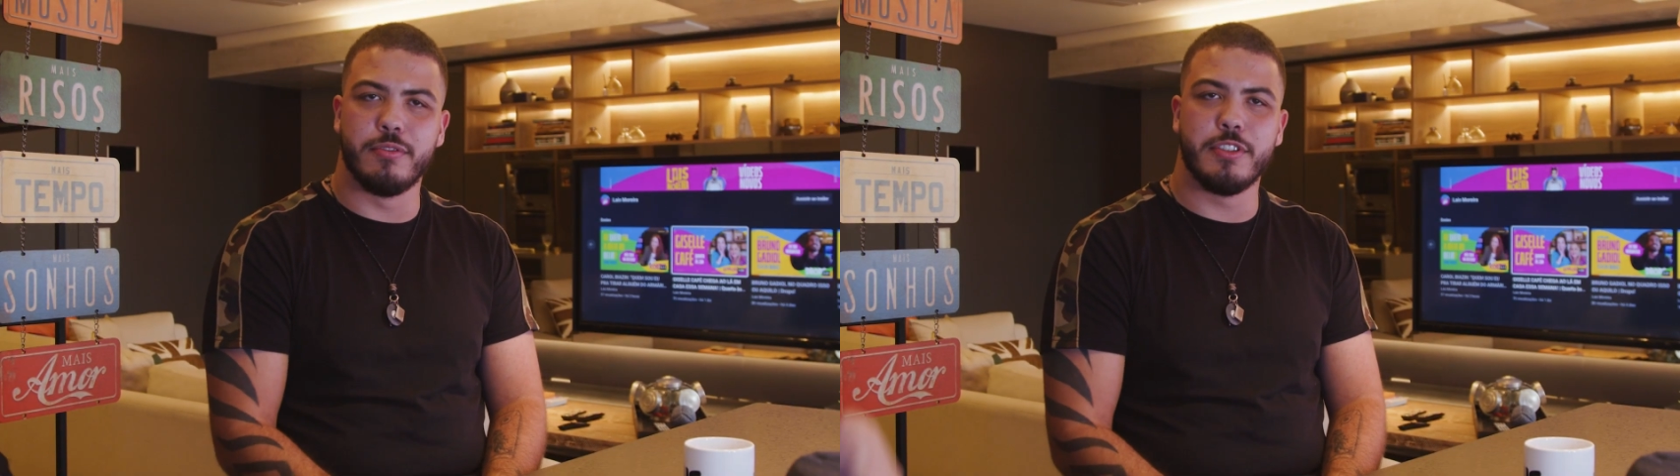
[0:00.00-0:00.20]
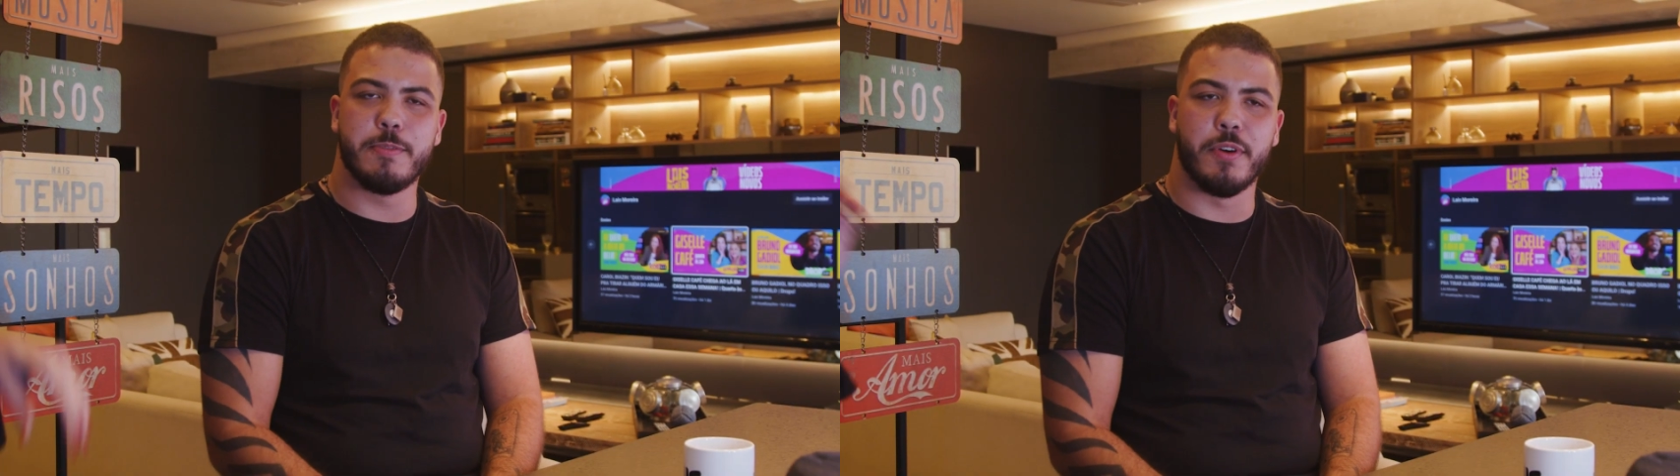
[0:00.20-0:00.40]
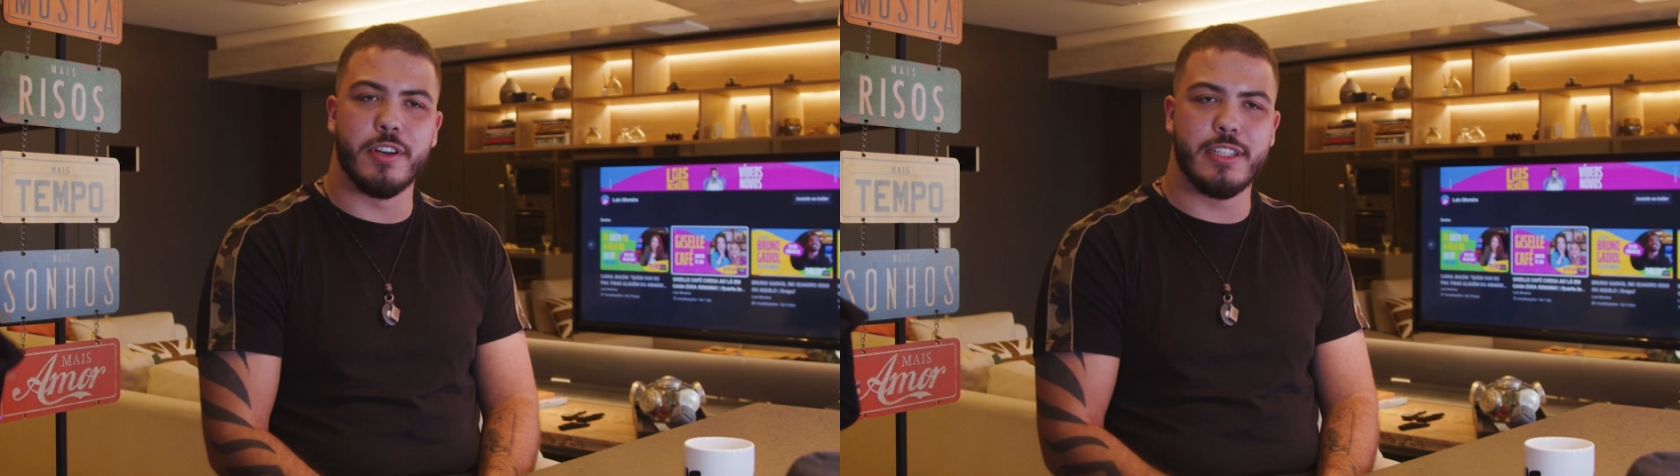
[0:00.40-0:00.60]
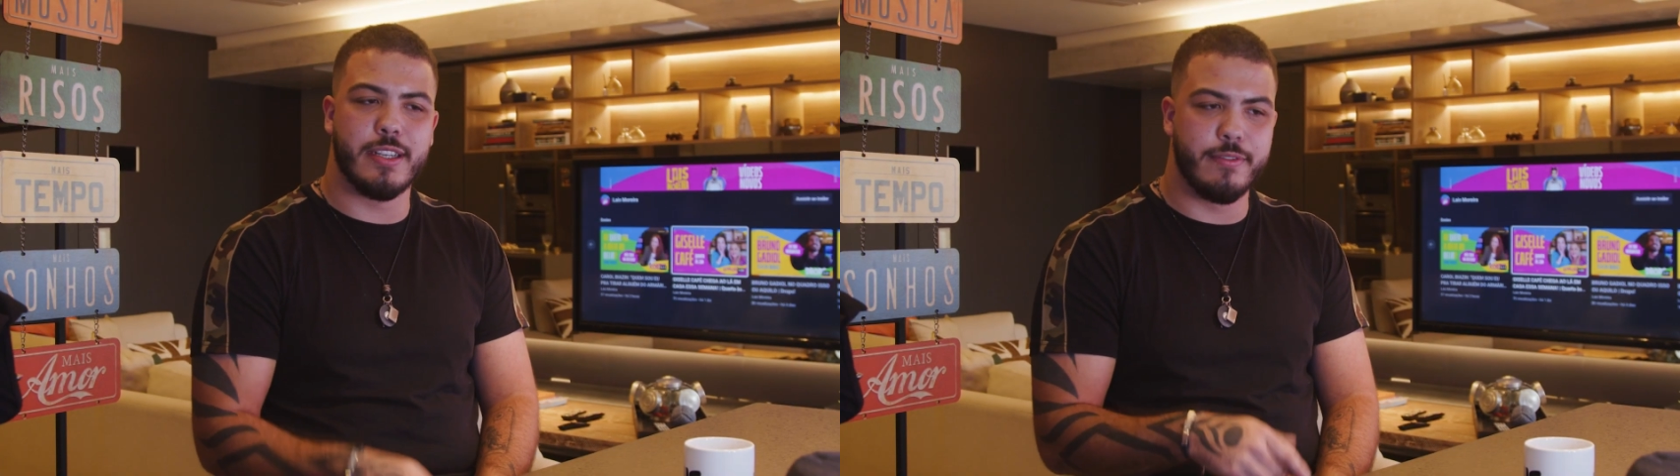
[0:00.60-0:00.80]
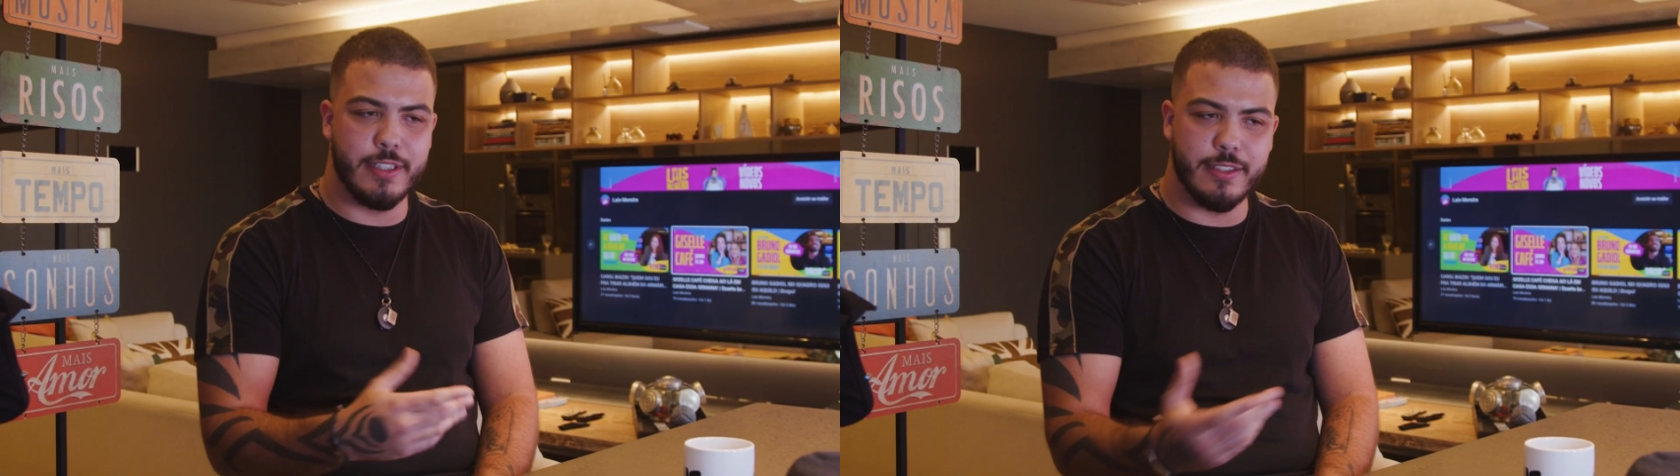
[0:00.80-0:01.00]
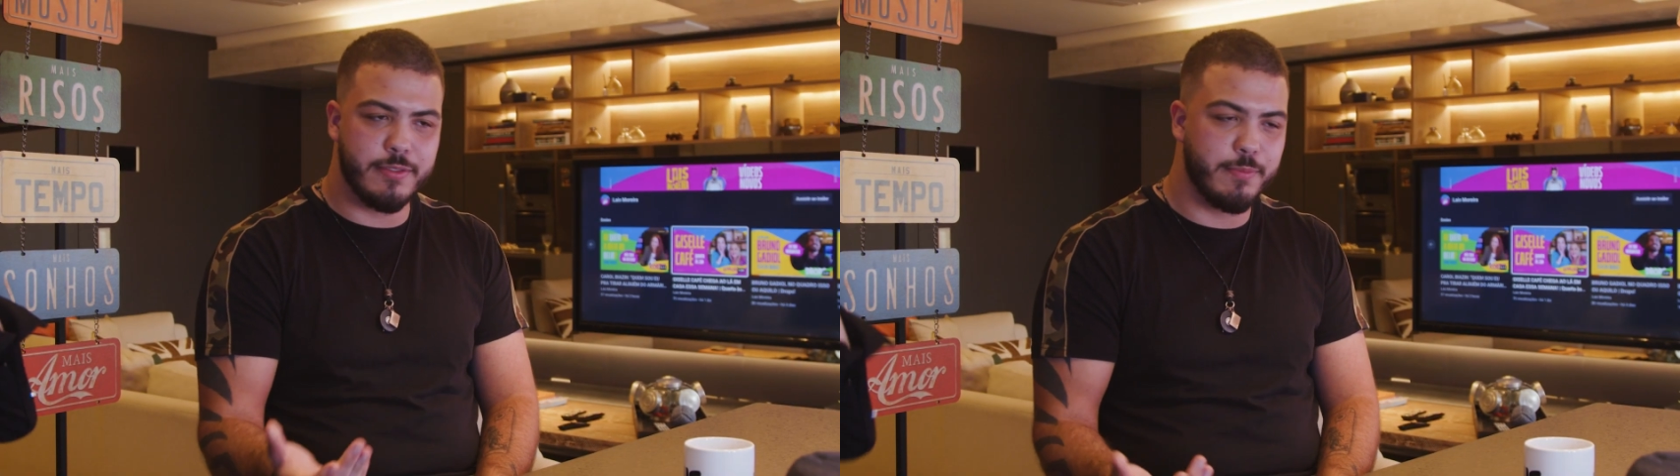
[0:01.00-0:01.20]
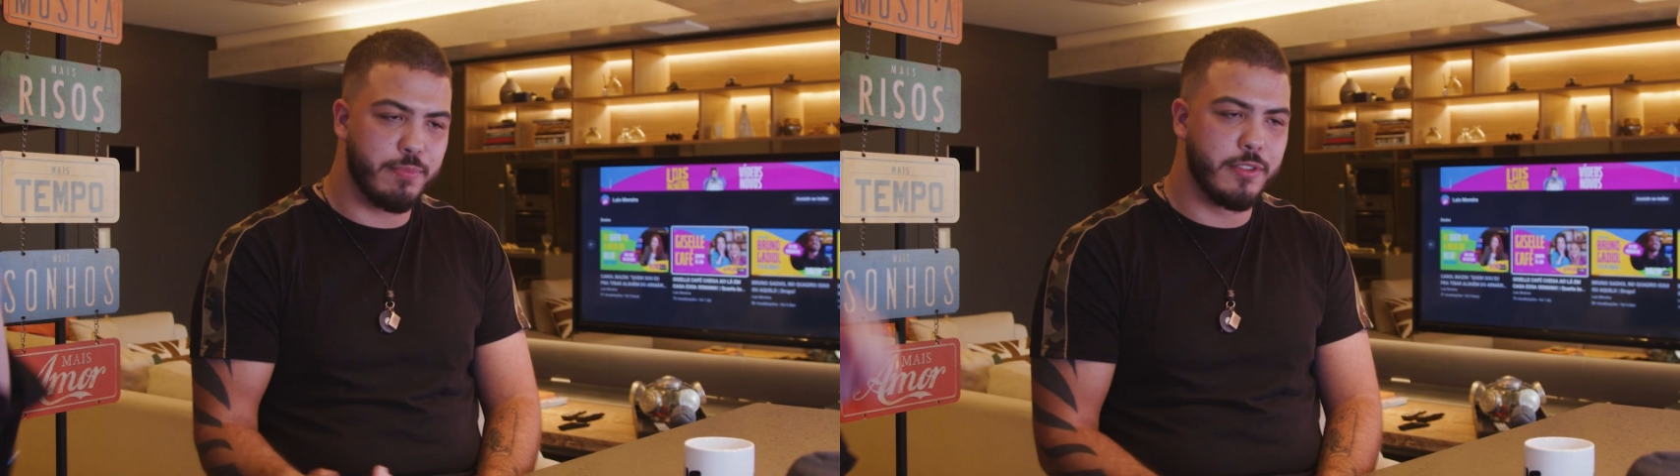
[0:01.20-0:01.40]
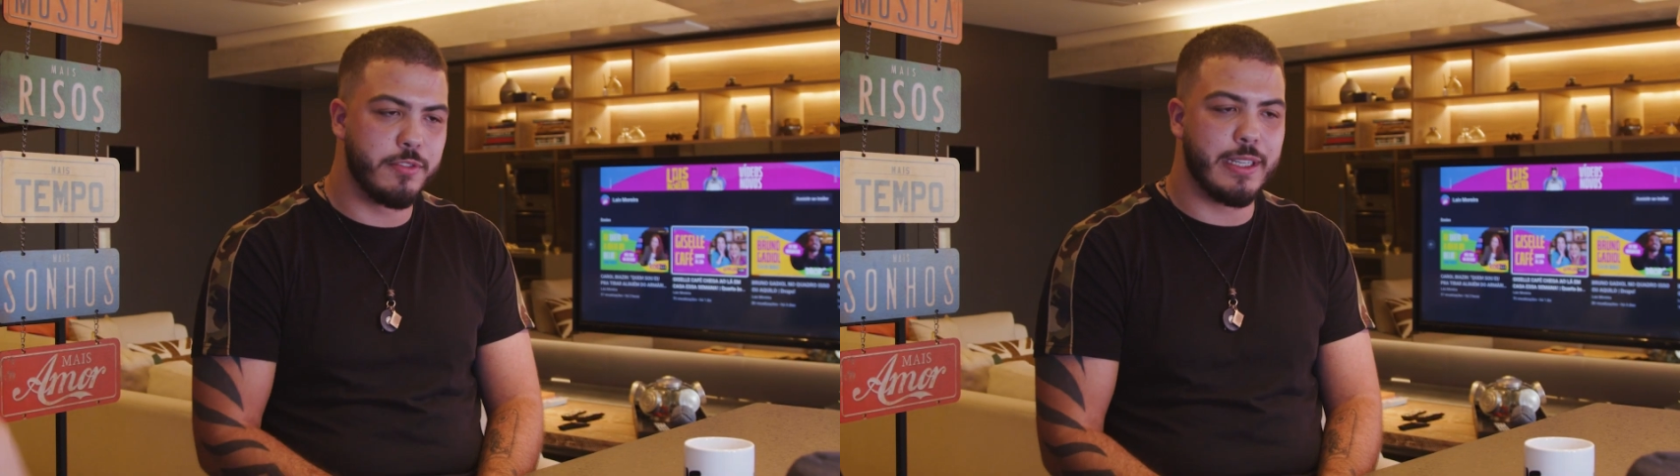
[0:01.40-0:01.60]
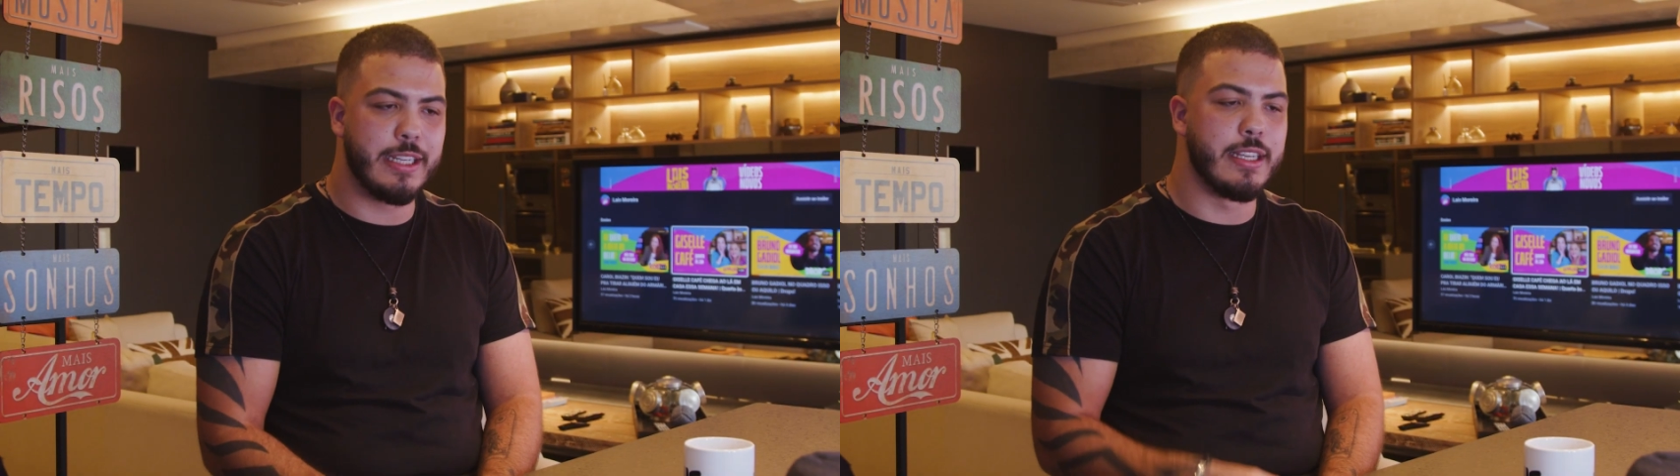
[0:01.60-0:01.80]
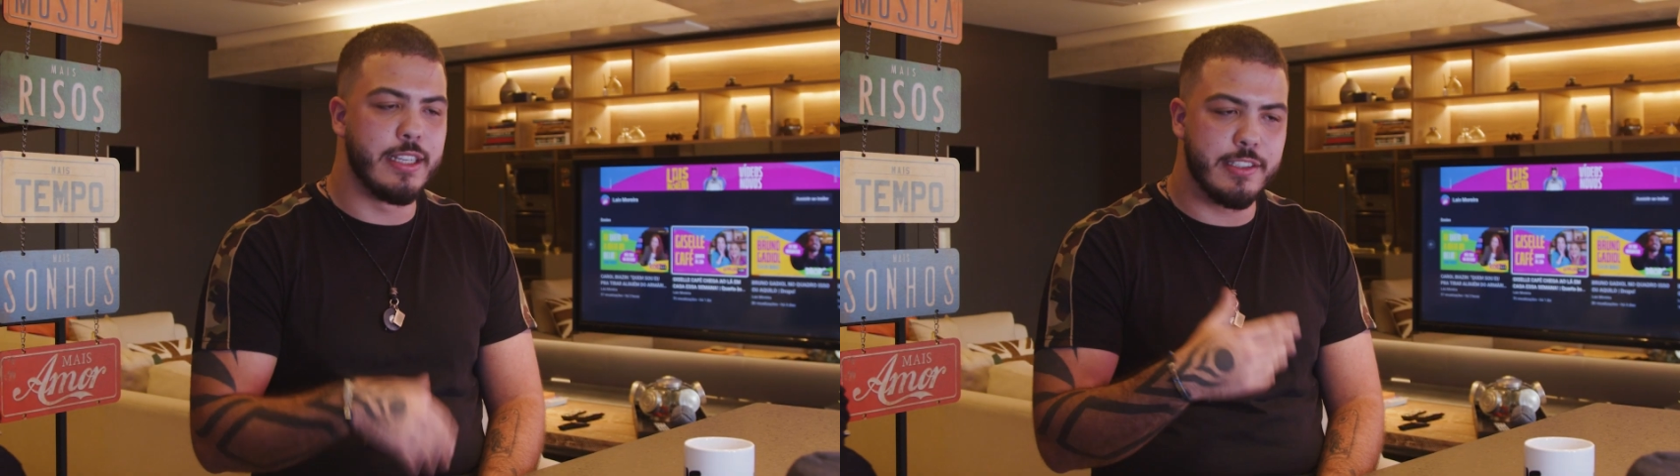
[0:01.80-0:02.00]
do esporte na vida de, pô, de,
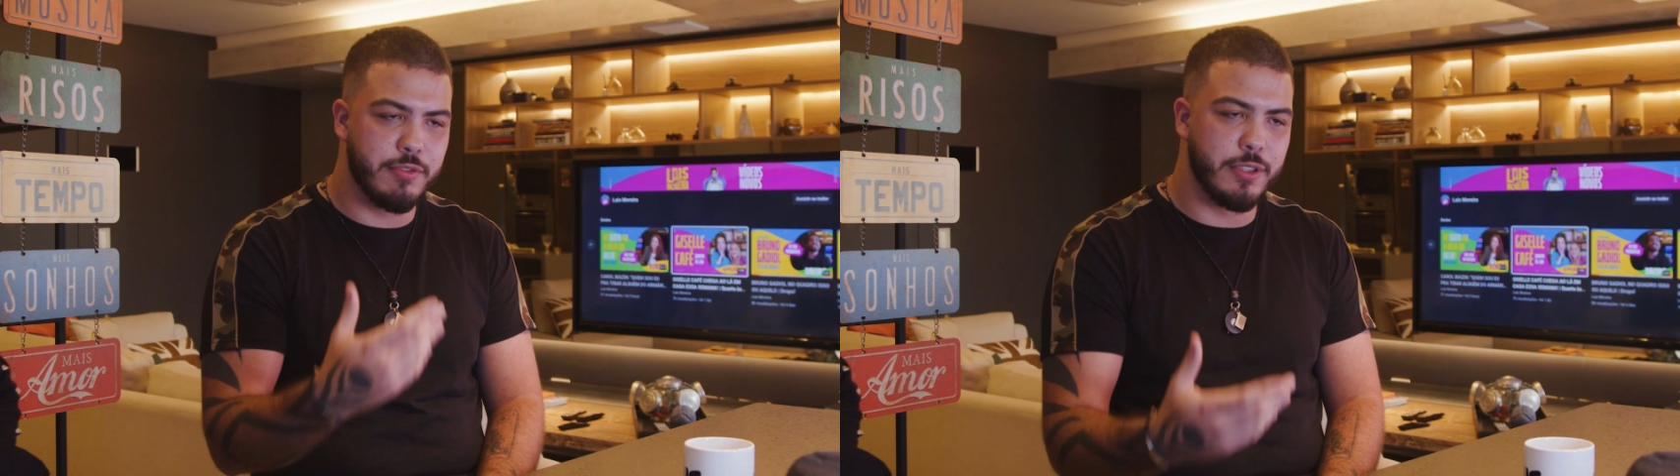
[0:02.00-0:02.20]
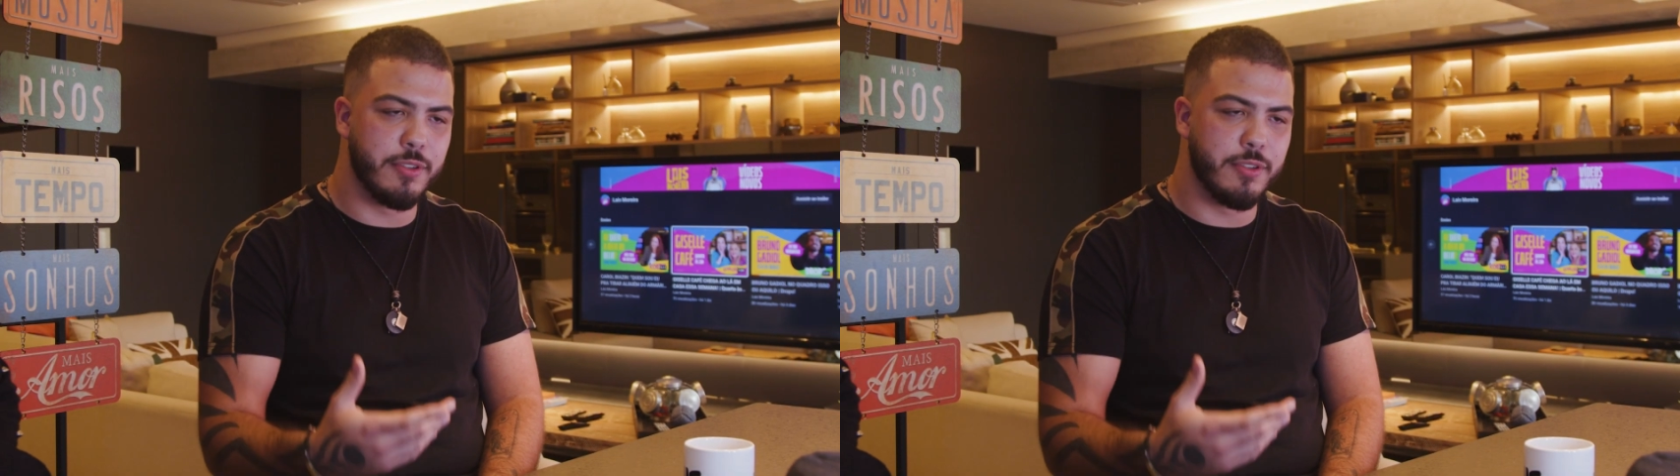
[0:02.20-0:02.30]
uma criança, de um